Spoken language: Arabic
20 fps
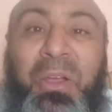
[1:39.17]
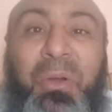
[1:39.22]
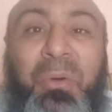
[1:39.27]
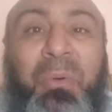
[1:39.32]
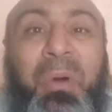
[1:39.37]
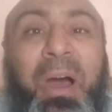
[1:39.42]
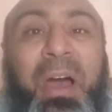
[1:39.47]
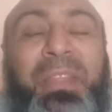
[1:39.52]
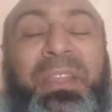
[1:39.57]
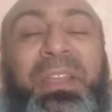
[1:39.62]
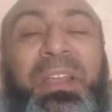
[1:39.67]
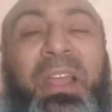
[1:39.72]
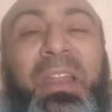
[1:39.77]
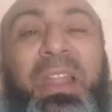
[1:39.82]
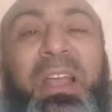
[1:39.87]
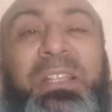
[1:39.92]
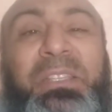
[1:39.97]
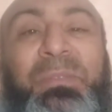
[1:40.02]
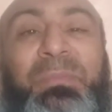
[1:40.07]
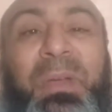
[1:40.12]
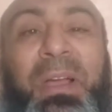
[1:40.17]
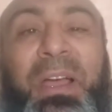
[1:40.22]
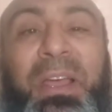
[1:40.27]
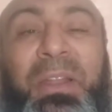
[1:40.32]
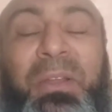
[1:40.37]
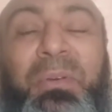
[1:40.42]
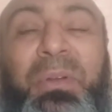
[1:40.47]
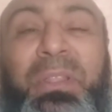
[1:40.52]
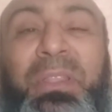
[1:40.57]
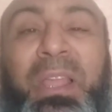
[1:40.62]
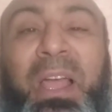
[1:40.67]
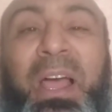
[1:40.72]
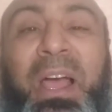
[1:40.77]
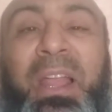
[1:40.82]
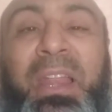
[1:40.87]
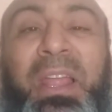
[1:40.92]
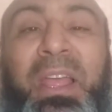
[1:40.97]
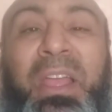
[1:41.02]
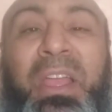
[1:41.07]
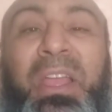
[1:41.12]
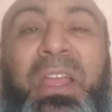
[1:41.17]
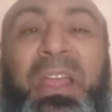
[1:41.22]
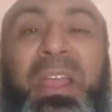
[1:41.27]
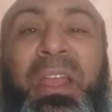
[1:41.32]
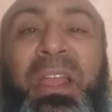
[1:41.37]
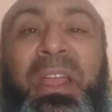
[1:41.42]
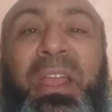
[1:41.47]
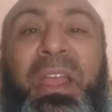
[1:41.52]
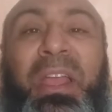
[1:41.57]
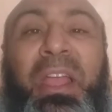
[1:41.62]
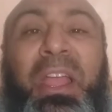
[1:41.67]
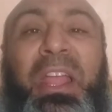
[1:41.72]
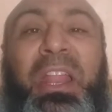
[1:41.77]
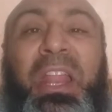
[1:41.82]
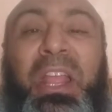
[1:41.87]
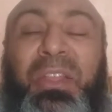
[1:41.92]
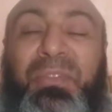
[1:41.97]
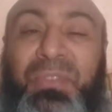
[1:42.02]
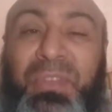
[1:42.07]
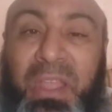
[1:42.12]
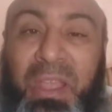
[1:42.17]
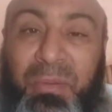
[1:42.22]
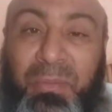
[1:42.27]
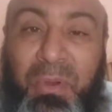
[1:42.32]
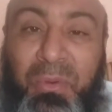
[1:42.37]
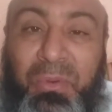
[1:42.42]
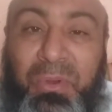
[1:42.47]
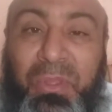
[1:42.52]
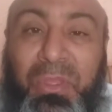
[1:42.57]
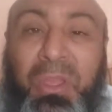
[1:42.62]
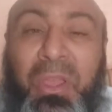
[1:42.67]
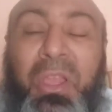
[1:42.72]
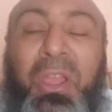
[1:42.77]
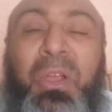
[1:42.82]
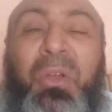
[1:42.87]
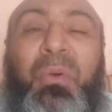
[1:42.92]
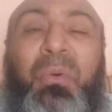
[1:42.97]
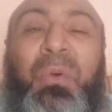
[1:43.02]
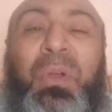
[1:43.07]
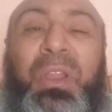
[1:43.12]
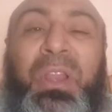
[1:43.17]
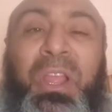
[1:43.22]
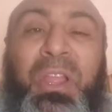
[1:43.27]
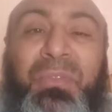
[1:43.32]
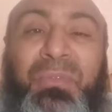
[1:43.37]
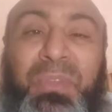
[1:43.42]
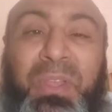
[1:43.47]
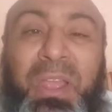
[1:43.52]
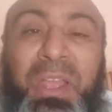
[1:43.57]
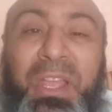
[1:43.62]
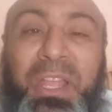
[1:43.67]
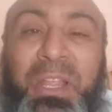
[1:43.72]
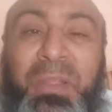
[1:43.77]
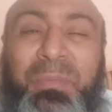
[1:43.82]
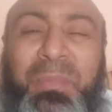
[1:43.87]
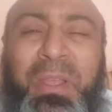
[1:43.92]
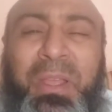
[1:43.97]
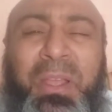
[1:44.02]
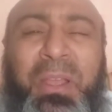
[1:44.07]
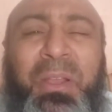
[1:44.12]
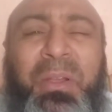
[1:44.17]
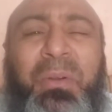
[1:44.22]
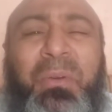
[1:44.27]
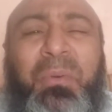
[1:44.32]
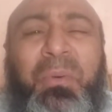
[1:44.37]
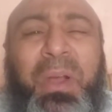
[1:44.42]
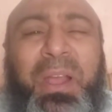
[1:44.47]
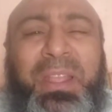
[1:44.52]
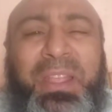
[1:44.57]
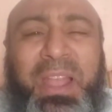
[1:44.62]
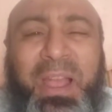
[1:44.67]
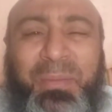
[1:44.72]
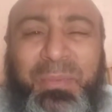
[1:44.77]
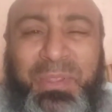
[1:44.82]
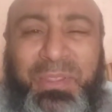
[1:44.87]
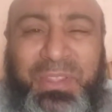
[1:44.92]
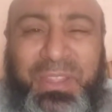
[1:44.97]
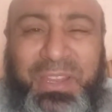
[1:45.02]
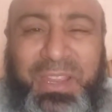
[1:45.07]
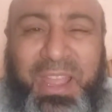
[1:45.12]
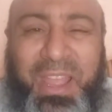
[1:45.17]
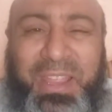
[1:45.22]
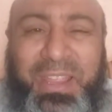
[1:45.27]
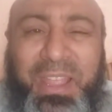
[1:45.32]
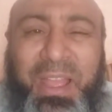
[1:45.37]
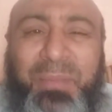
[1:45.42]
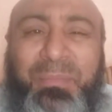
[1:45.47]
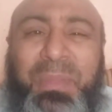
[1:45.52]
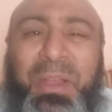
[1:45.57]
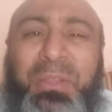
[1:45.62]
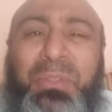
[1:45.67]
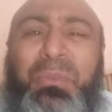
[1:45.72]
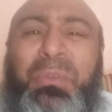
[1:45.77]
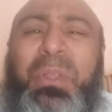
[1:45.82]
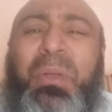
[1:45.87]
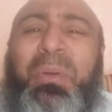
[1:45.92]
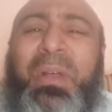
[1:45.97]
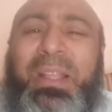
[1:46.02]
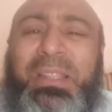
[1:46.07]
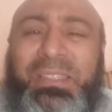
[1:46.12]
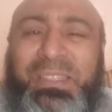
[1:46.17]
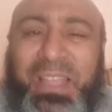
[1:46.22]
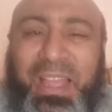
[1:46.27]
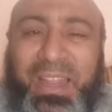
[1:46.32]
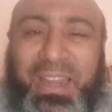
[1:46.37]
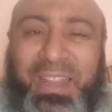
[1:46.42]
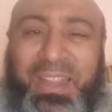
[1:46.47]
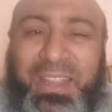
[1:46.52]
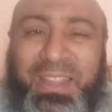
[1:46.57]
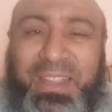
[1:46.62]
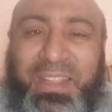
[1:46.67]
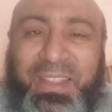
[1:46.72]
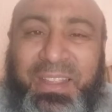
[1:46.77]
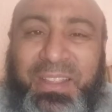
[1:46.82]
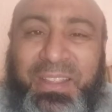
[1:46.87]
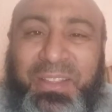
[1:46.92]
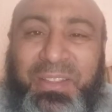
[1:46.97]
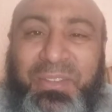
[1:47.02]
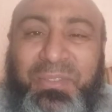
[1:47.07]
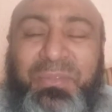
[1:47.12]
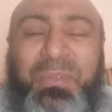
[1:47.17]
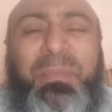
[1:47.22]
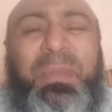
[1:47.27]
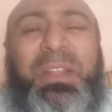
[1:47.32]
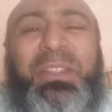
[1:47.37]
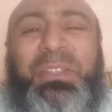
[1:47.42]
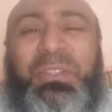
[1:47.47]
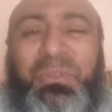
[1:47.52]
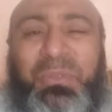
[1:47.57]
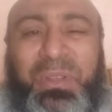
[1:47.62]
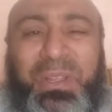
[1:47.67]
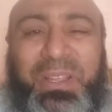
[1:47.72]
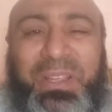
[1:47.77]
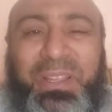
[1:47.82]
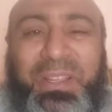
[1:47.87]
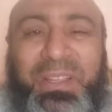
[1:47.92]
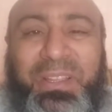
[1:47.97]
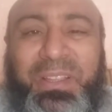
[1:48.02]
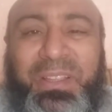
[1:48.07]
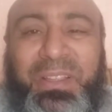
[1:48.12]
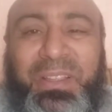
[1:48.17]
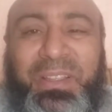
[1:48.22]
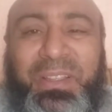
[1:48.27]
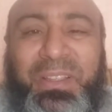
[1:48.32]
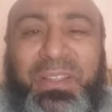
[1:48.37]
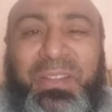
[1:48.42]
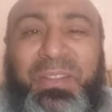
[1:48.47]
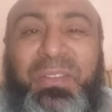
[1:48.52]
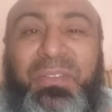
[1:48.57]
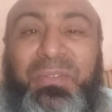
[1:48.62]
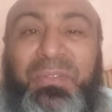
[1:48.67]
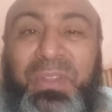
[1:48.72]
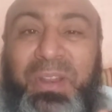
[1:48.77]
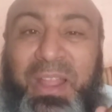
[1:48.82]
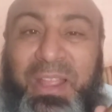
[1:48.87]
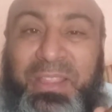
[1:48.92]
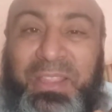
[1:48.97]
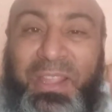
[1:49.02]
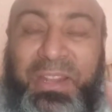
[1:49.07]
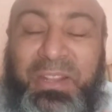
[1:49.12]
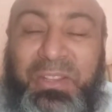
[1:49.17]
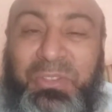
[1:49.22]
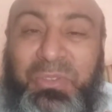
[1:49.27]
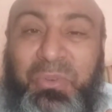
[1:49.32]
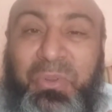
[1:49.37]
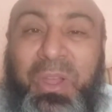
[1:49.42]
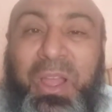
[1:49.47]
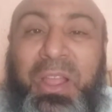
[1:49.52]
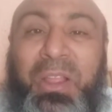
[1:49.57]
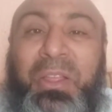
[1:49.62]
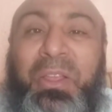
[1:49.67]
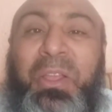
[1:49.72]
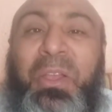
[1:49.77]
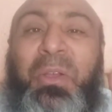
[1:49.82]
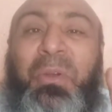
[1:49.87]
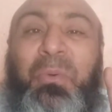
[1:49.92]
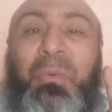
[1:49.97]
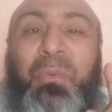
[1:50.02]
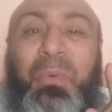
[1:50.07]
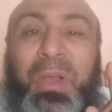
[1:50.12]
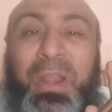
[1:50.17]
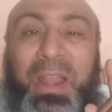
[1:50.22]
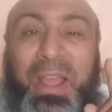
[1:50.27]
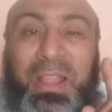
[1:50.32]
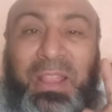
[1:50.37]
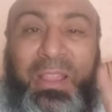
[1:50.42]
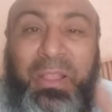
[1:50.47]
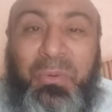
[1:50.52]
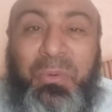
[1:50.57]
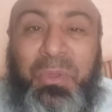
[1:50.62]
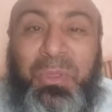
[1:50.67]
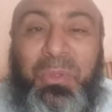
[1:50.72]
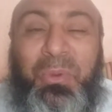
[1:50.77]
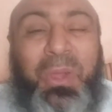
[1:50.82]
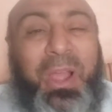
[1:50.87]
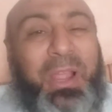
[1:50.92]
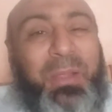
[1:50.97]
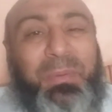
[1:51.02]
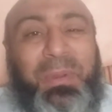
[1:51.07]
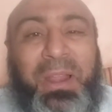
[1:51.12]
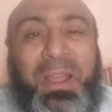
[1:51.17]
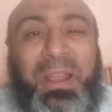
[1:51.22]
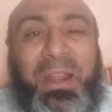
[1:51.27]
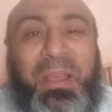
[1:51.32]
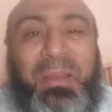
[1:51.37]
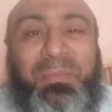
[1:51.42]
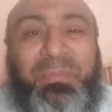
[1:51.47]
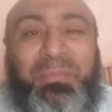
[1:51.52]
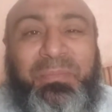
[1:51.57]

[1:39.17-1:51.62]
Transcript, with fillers: وهذه الله سبحانه وتعالى إلك فيها موعظة وإلك فيها حكمة وأيام الدنيا أيام معدودة وخلصانة ما تسوى فلا تدنس روحك ولا تلوث روحك بالحرام